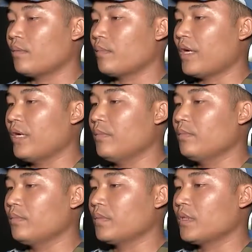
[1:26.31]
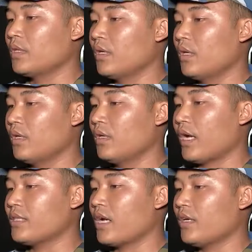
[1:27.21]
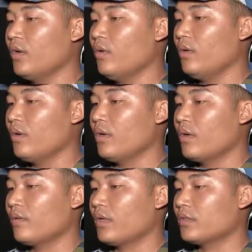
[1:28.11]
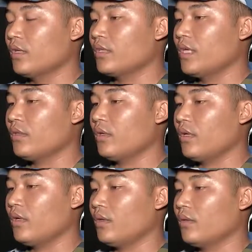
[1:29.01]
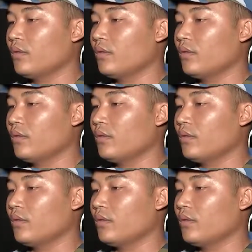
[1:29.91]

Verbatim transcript: ban đêm ánh sáng yếu, ờ, thời tiết ờ,